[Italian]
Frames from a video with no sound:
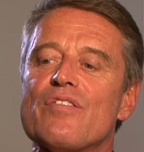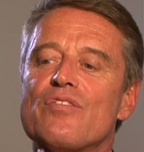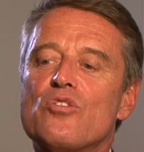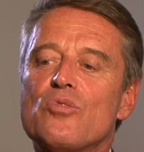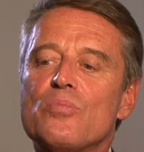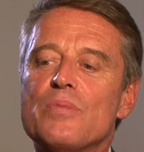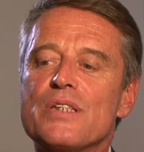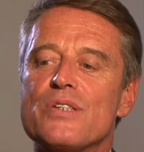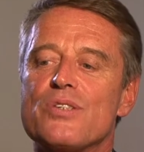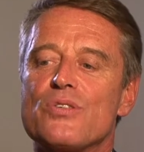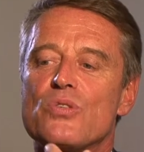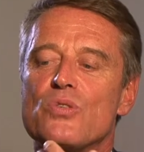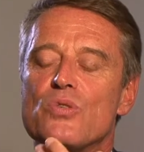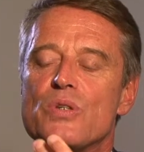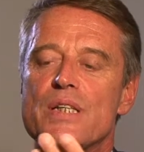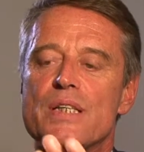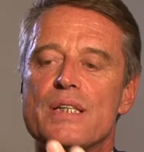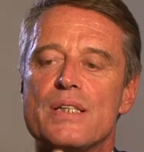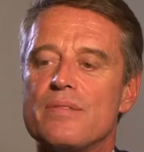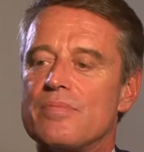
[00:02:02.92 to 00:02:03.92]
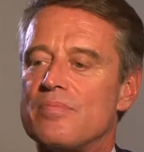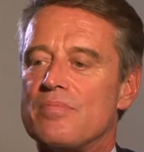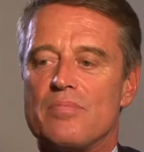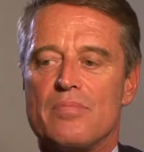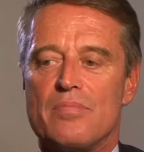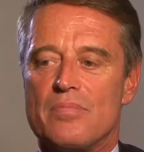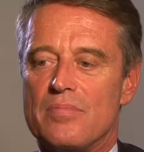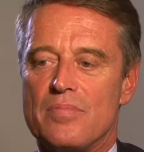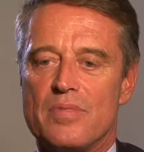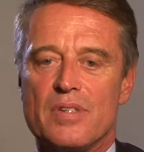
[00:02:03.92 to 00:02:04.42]
formazione
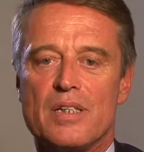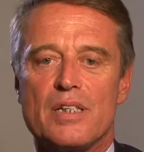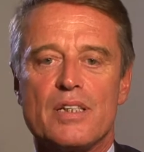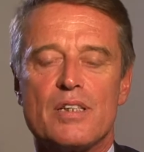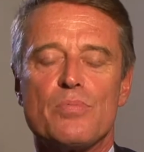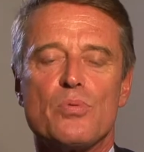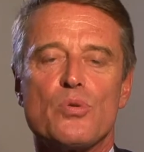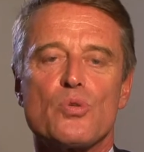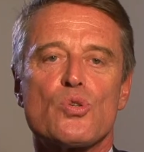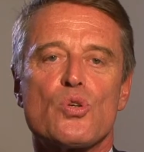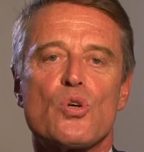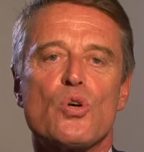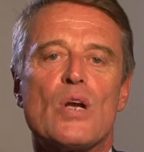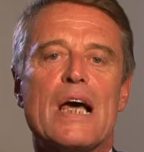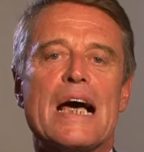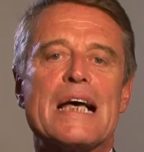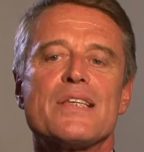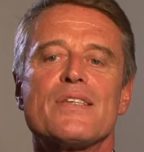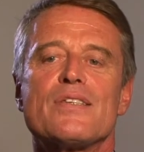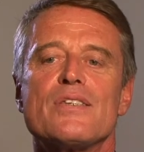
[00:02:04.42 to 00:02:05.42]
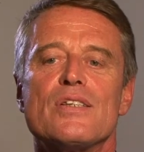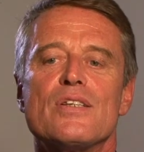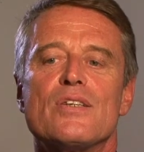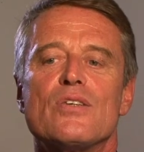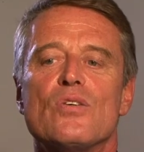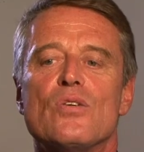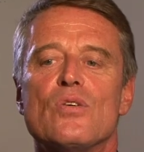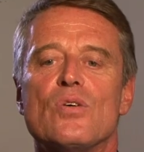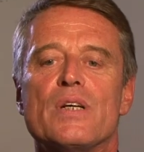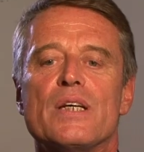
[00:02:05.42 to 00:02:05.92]
mm, di tipo
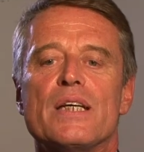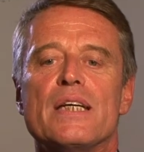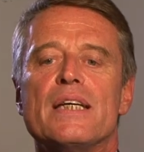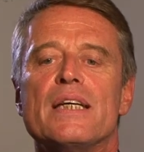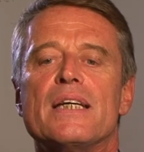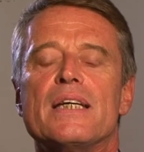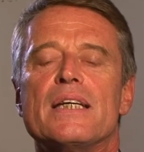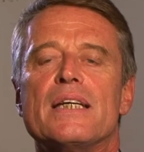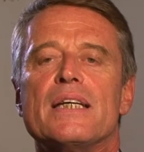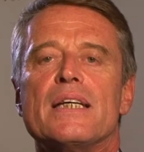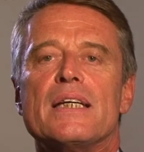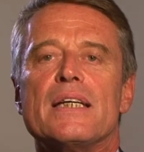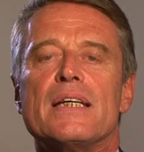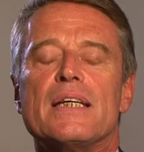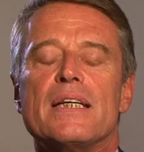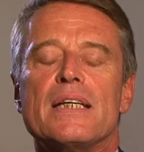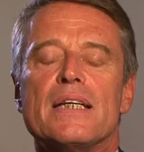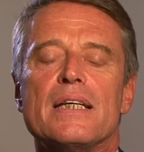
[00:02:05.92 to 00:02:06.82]
scolastico e, e,